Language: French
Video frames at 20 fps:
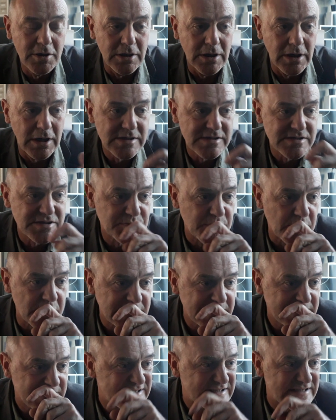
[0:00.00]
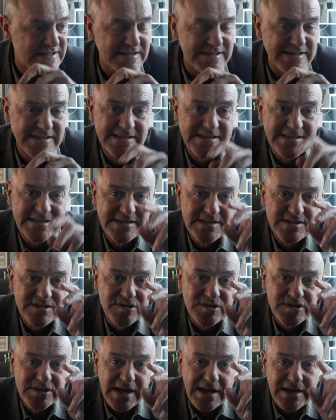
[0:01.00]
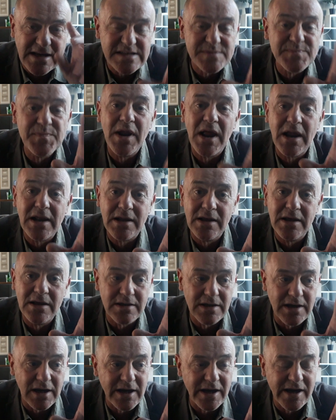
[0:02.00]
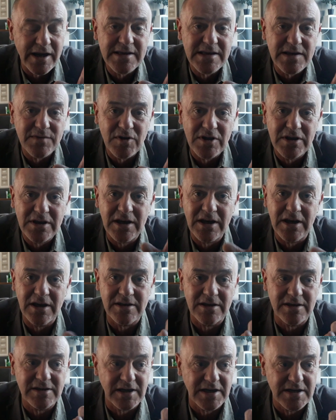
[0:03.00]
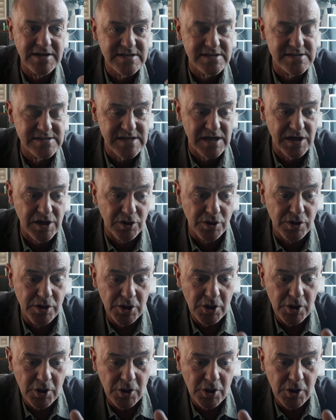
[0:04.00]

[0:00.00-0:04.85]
Ah, je pense que c'est cet aspect-là de, de, la créativité qui est intéressant, c'est que